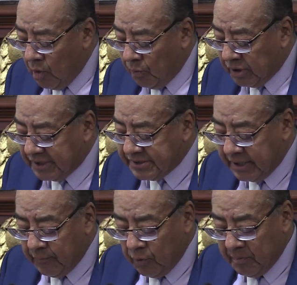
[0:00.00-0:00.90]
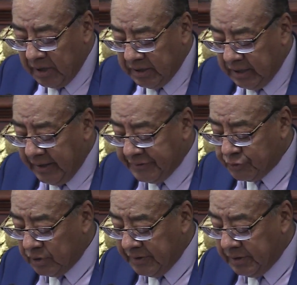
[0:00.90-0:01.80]
porque se reforman y
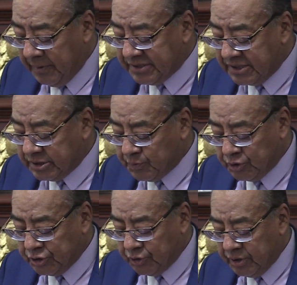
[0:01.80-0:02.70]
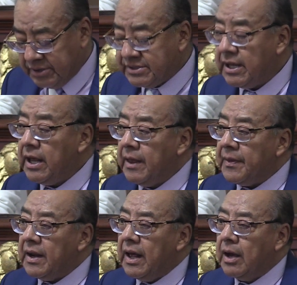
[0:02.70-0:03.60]
adicionan diversas disposiciones
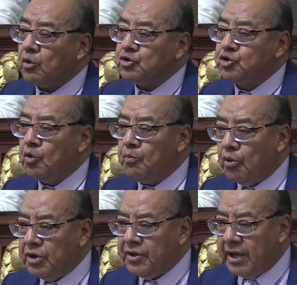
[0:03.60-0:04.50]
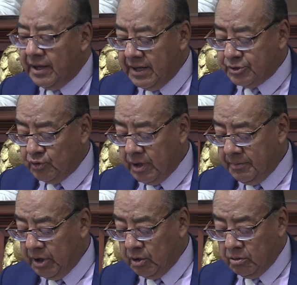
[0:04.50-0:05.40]
de la Constitución Política de la Ciudad de
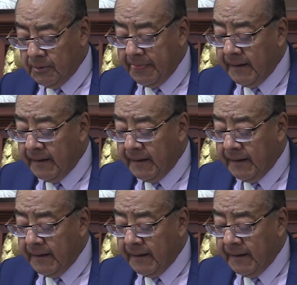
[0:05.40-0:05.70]
México.